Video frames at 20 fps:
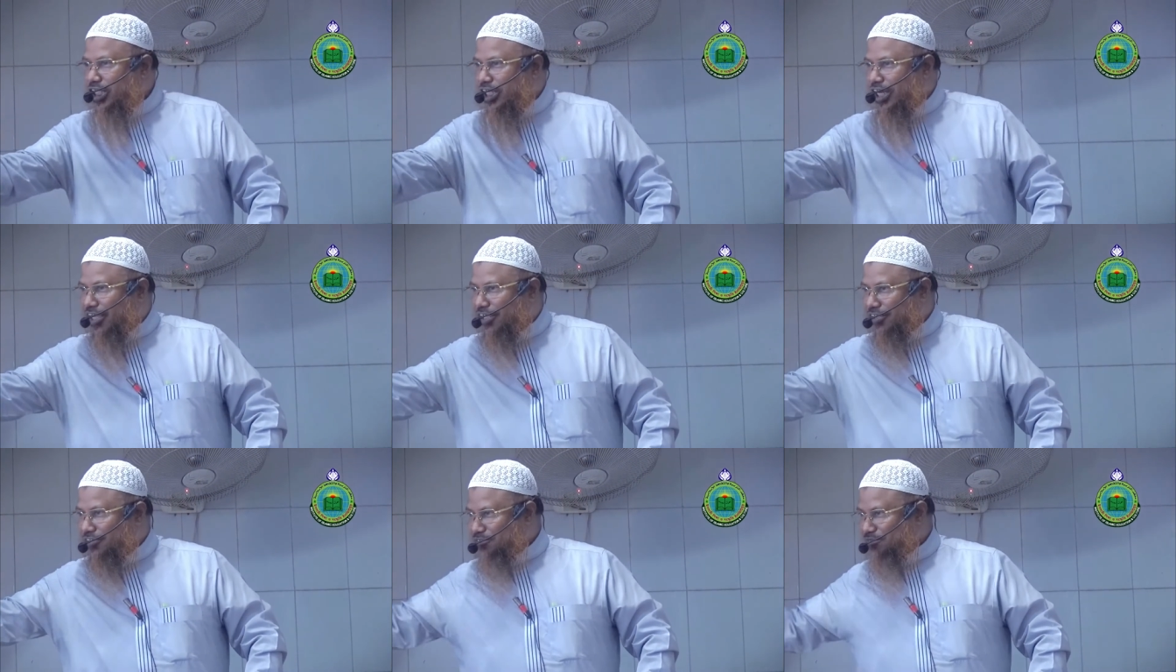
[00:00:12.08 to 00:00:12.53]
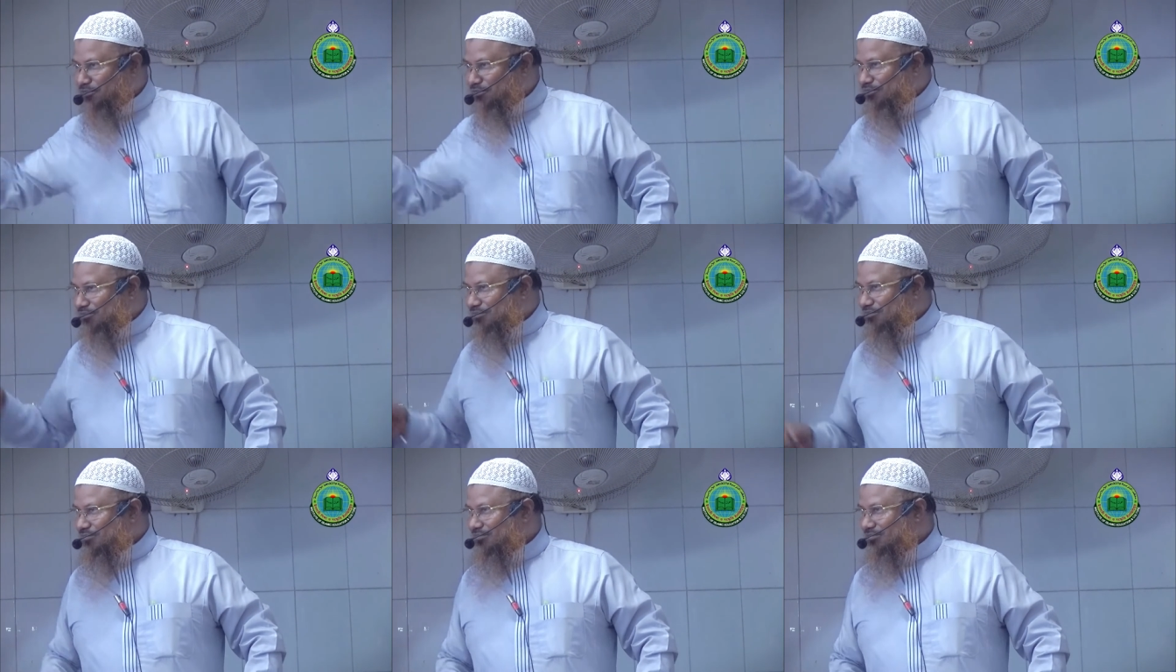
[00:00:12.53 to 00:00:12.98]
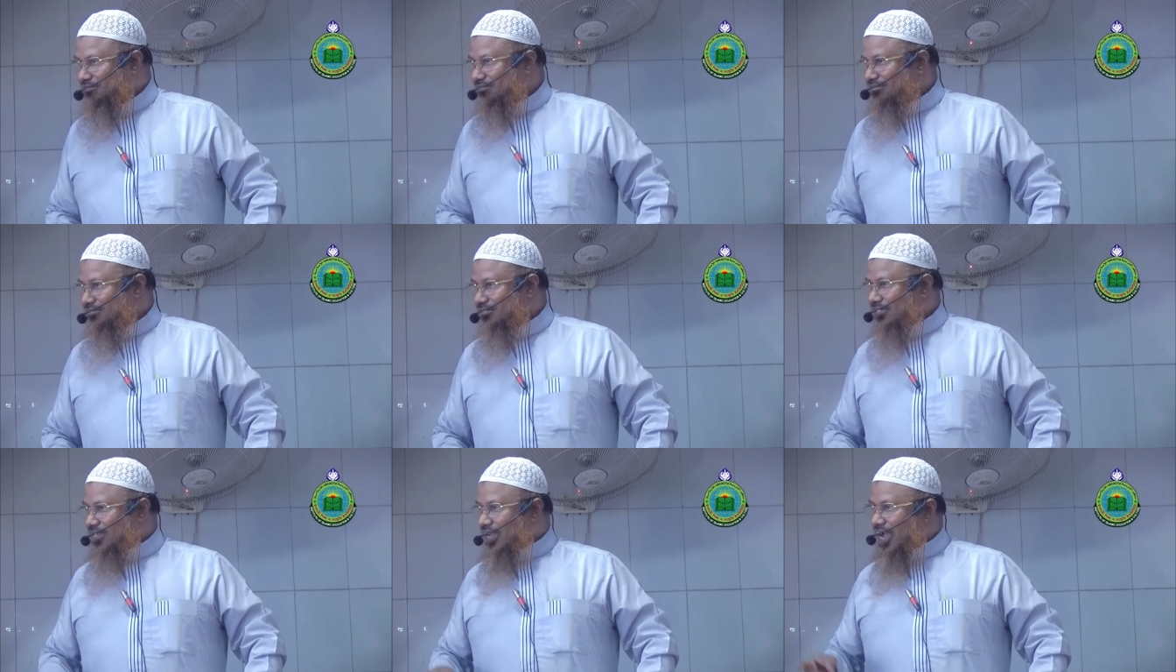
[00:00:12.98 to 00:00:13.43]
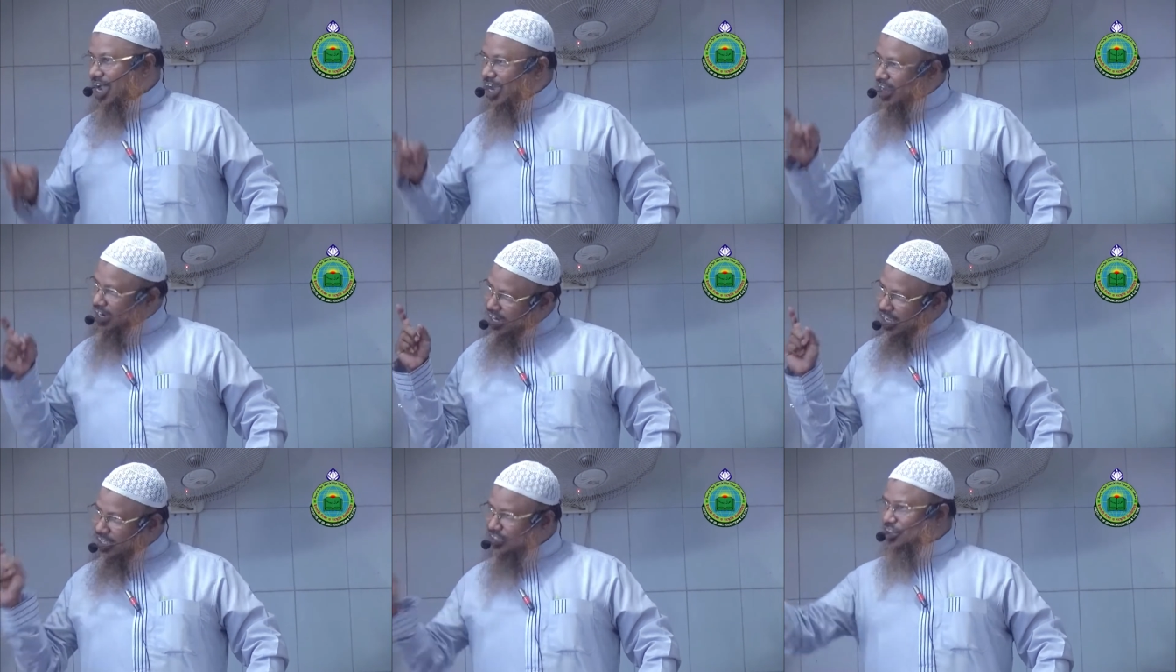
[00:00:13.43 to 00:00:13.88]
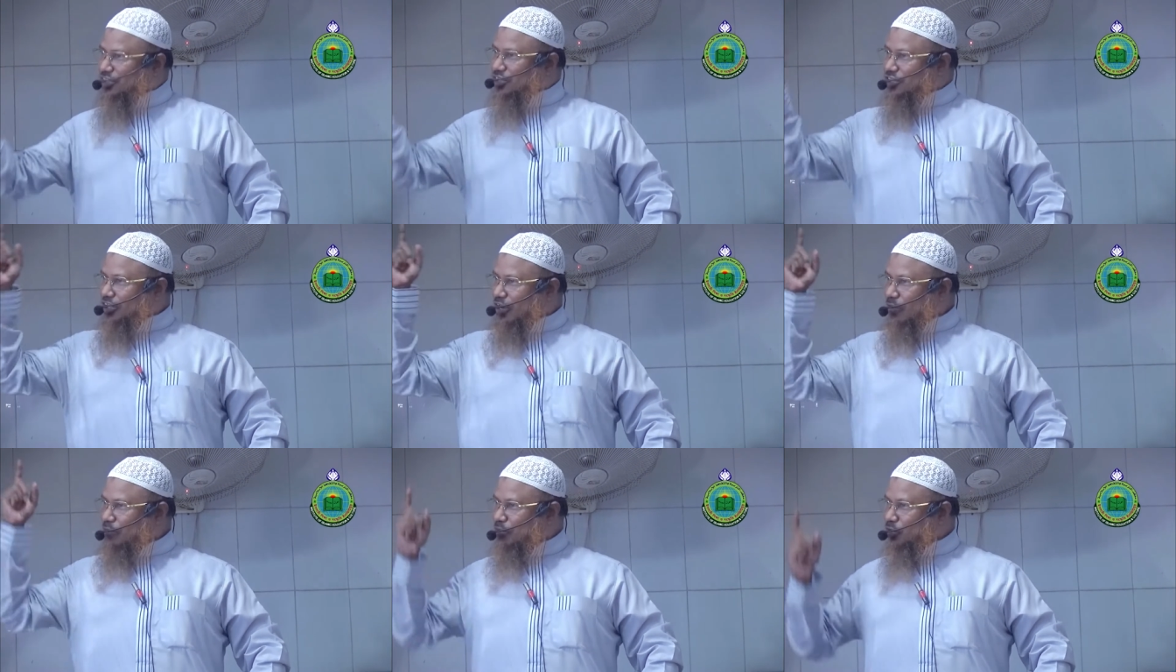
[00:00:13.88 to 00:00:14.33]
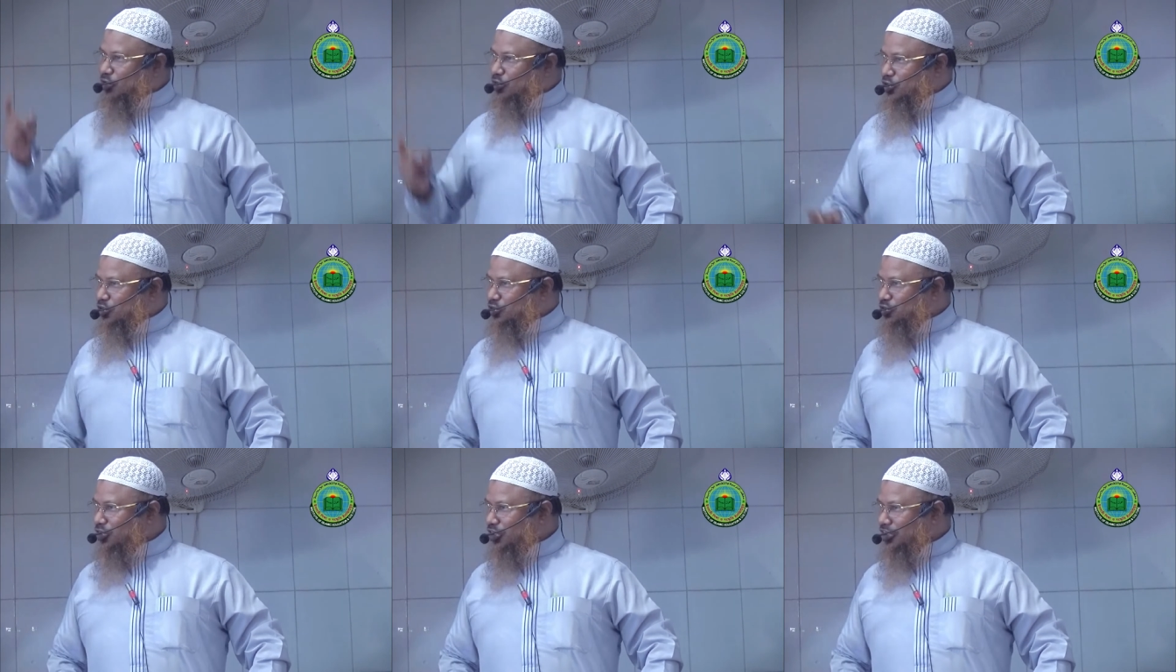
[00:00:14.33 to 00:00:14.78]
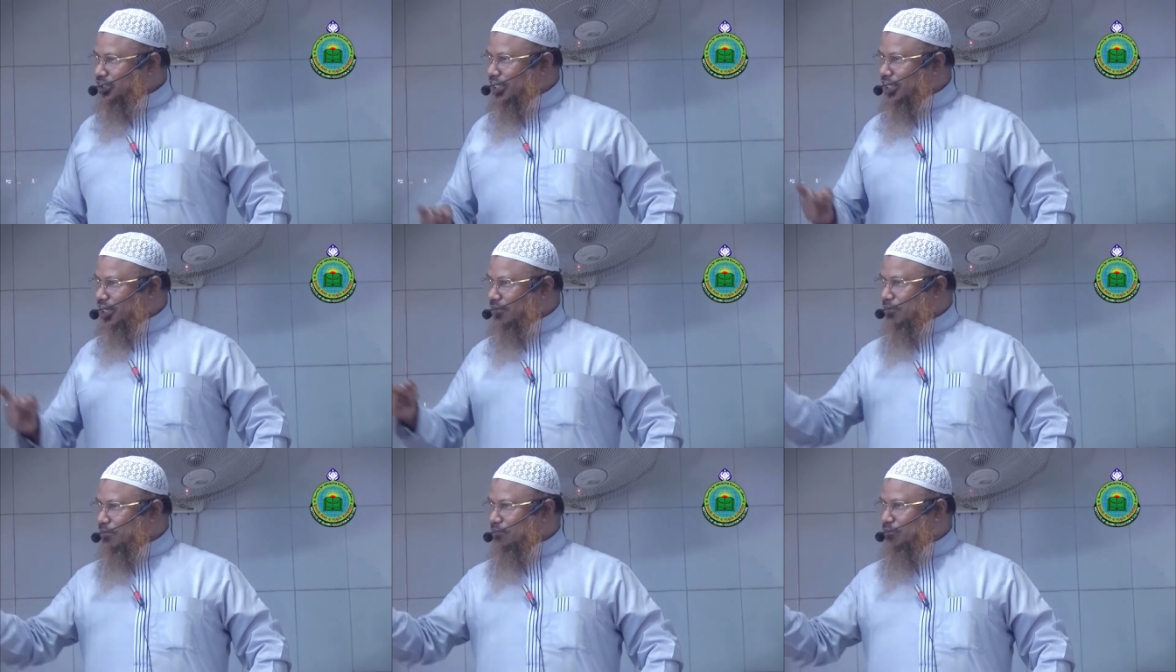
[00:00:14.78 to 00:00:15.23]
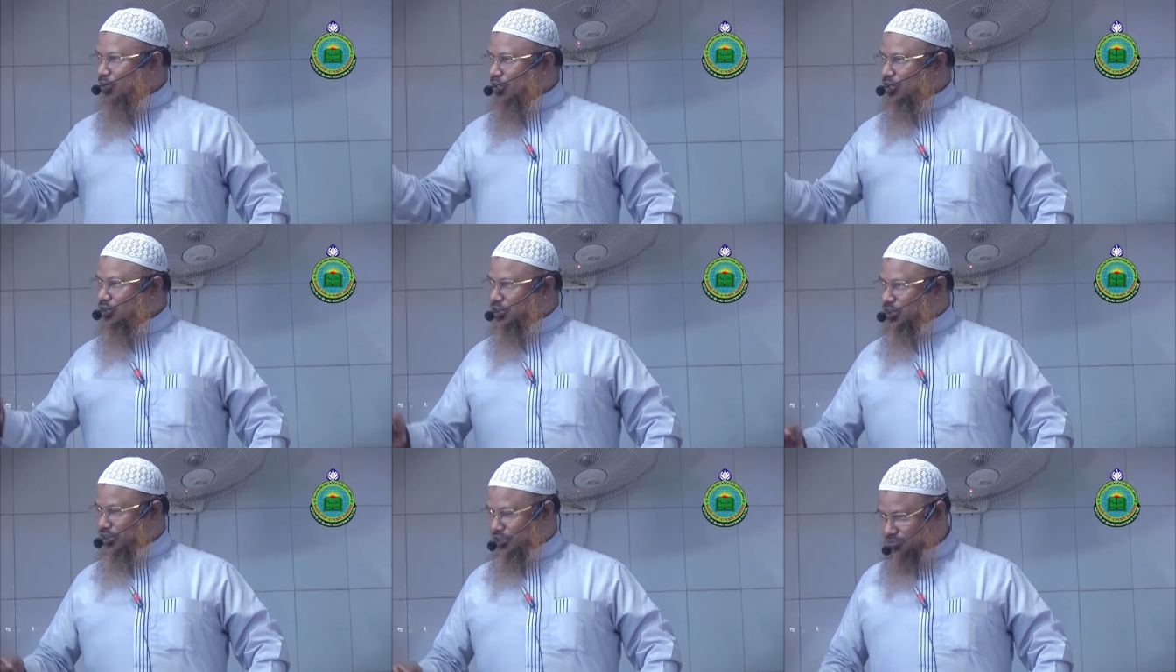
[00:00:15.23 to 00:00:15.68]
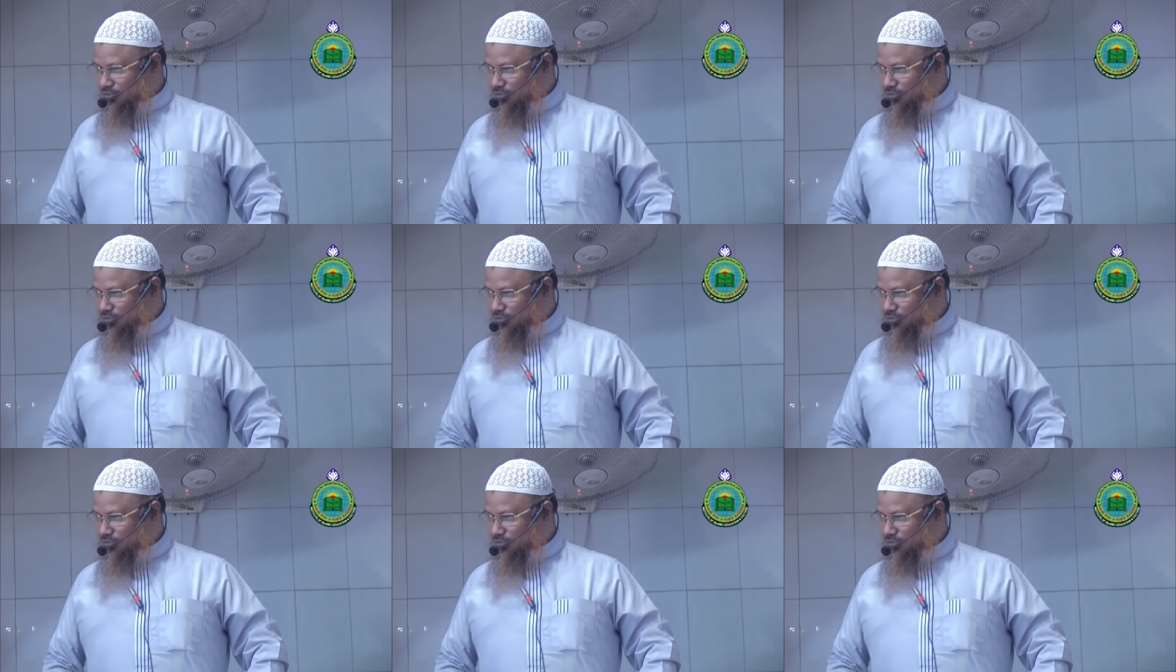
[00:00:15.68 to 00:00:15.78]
নেয় আহলে প্রতিযোগিতায় নেমে পড়েছে